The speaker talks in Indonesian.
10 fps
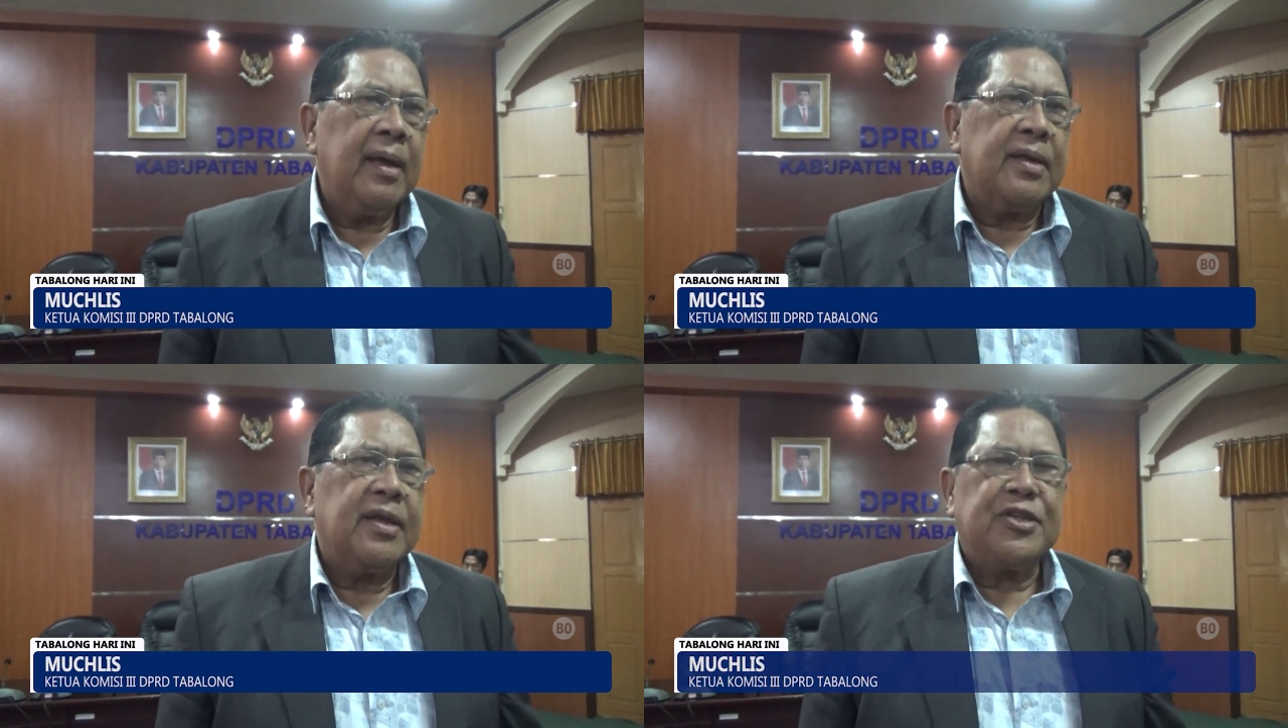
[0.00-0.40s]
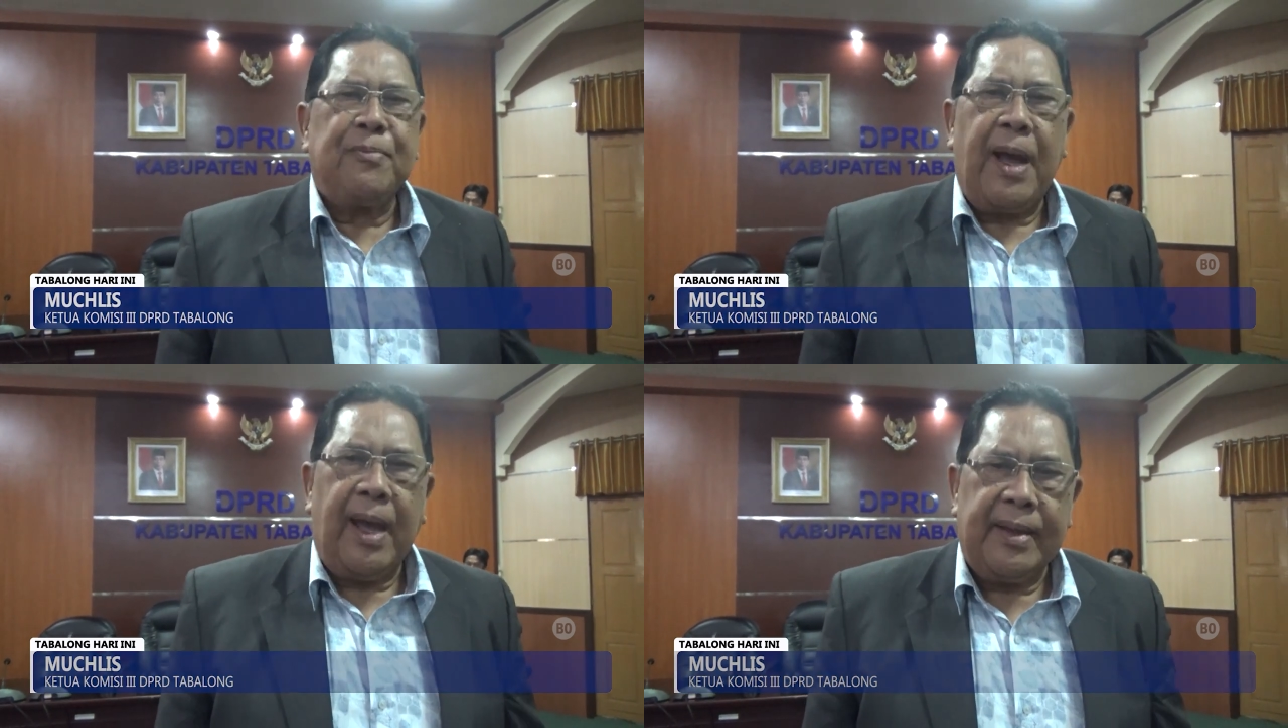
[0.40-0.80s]
kita
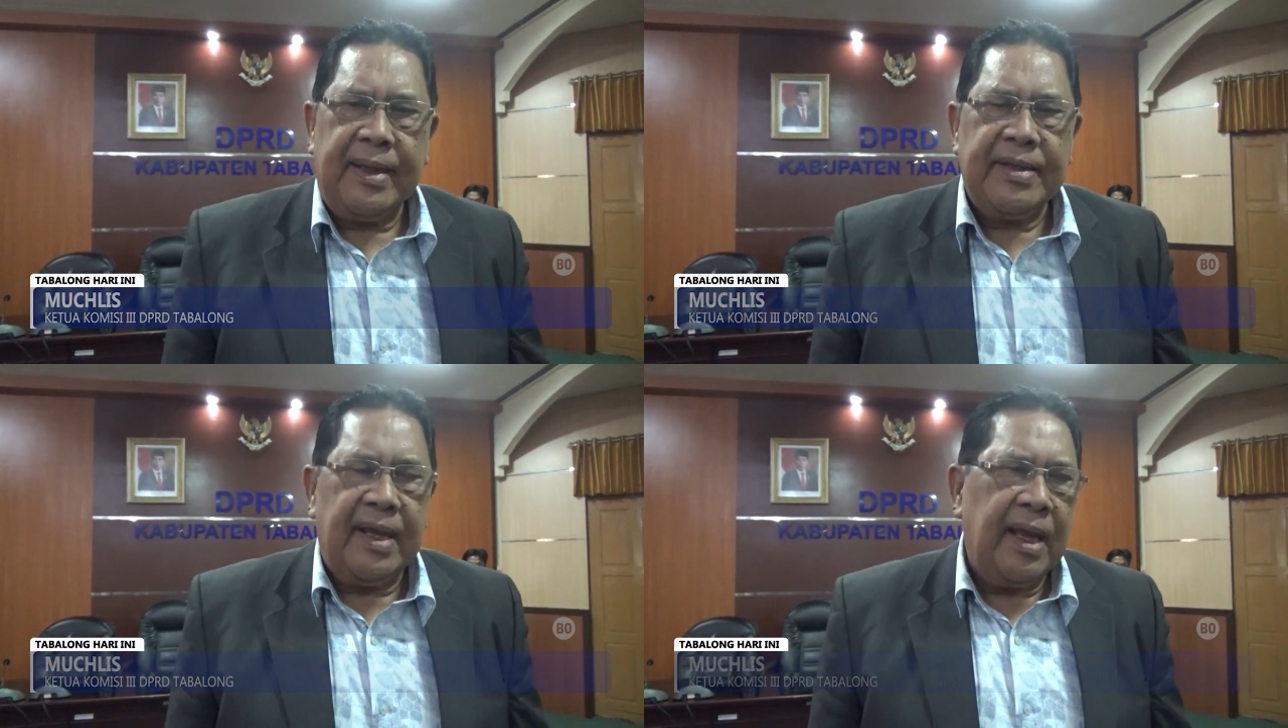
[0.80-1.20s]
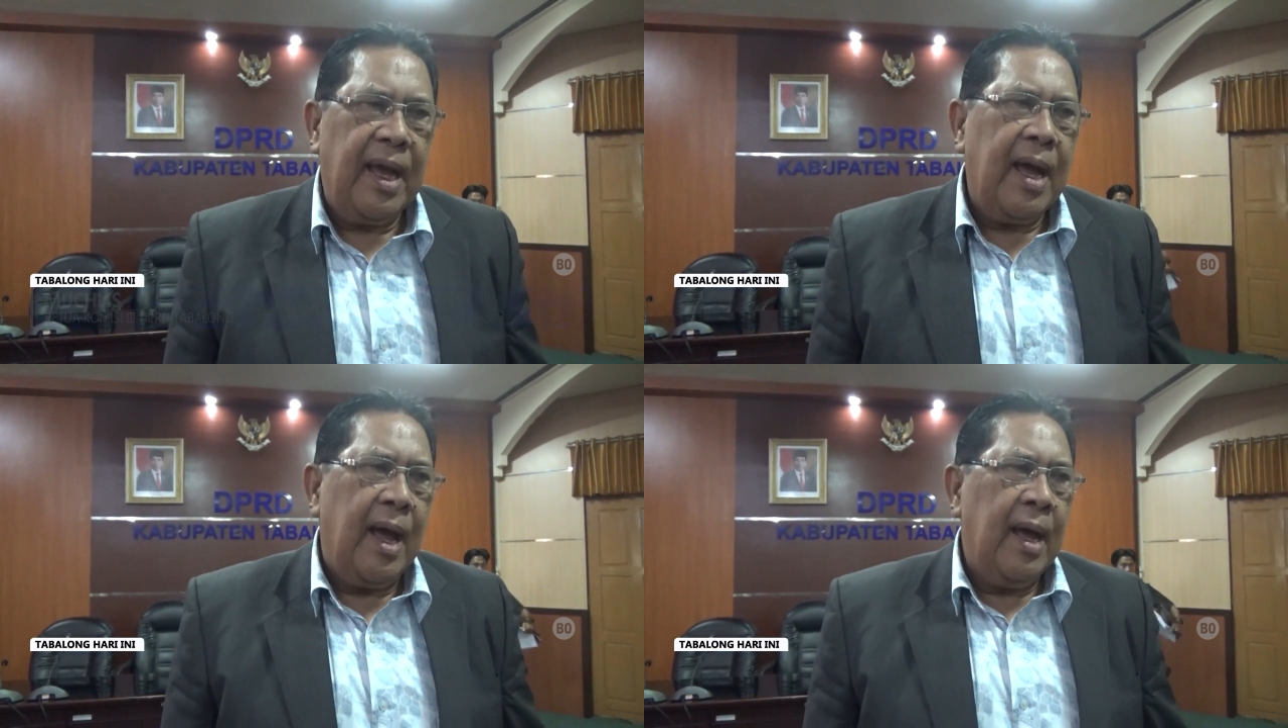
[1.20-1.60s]
sepakati
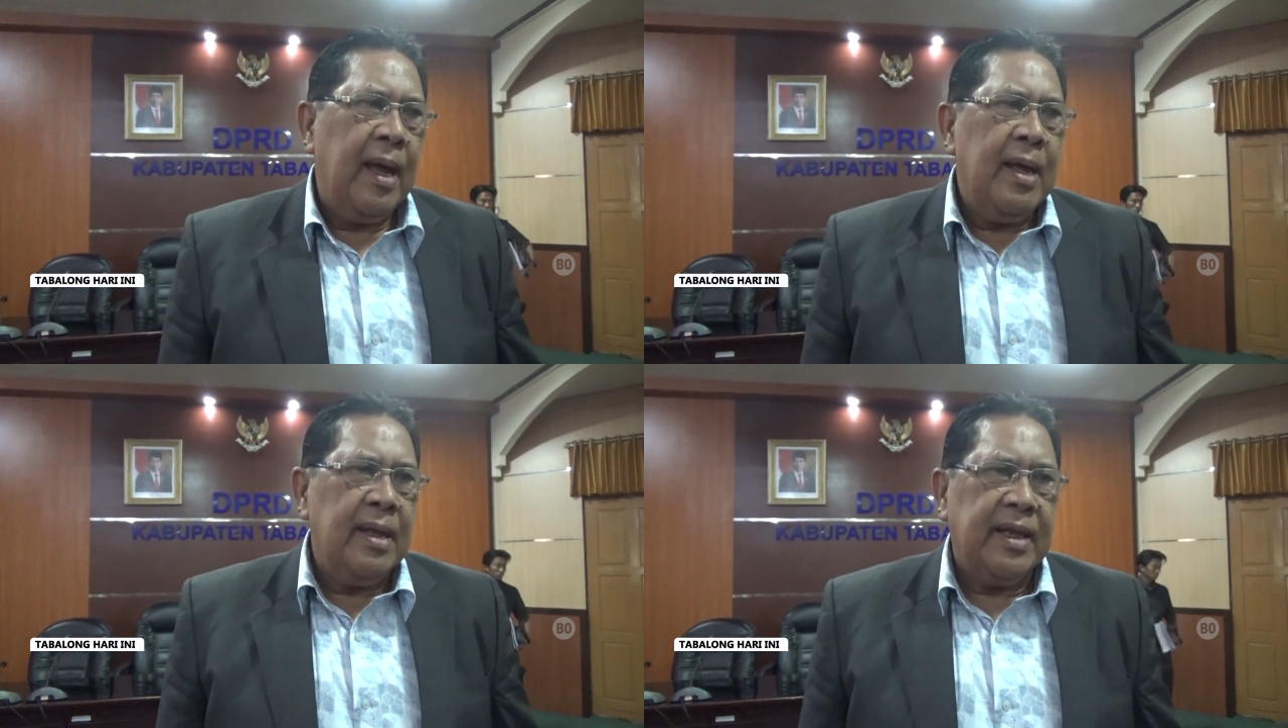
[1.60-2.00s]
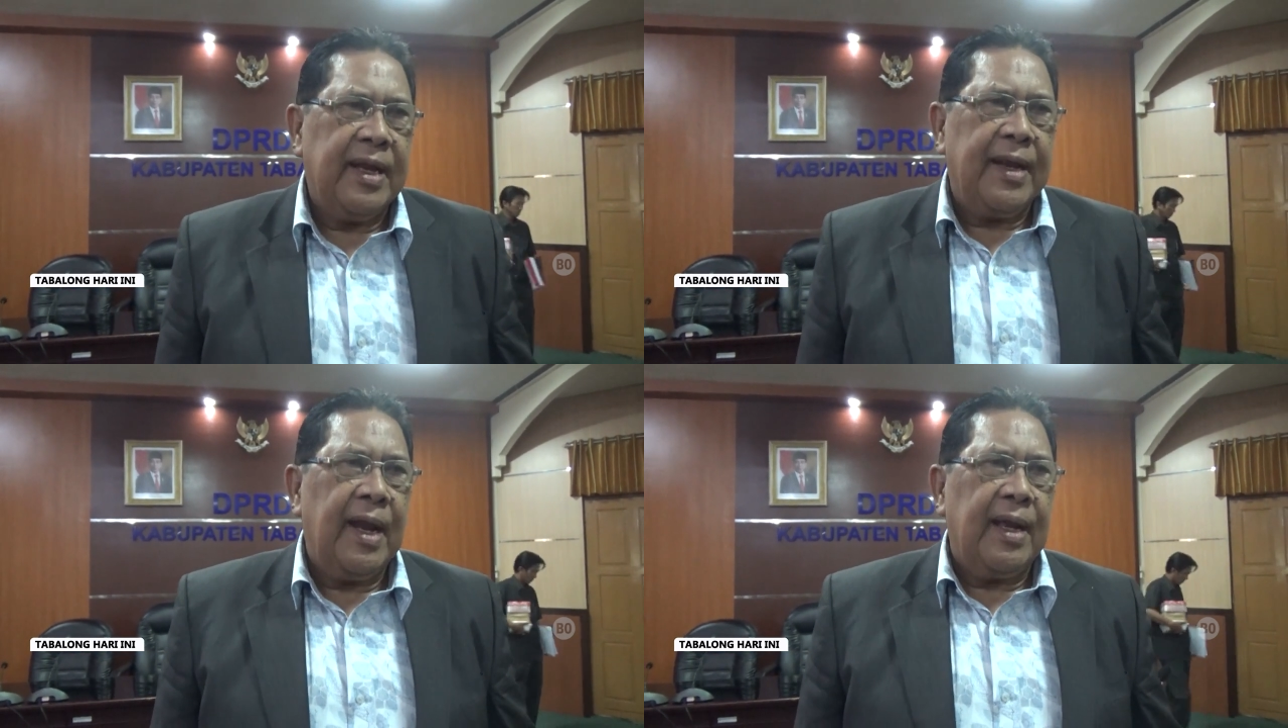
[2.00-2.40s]
sehingga
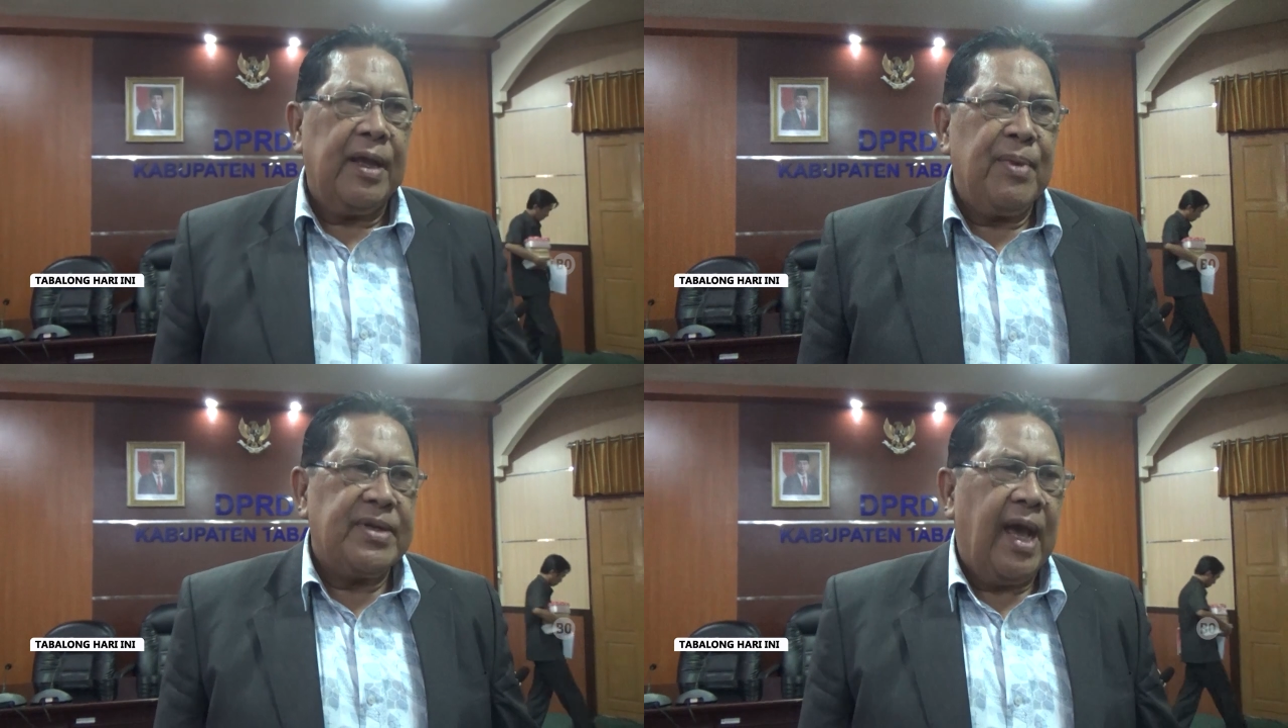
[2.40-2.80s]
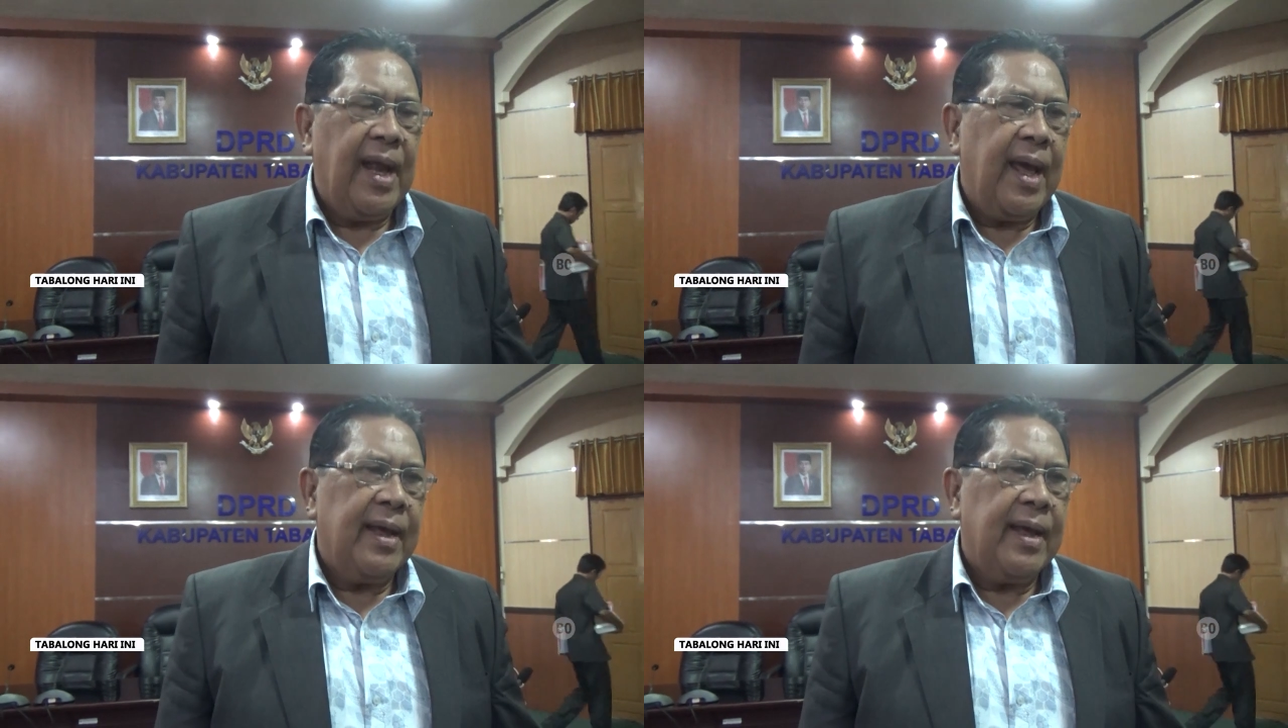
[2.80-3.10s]
tidak ada lagi masalah.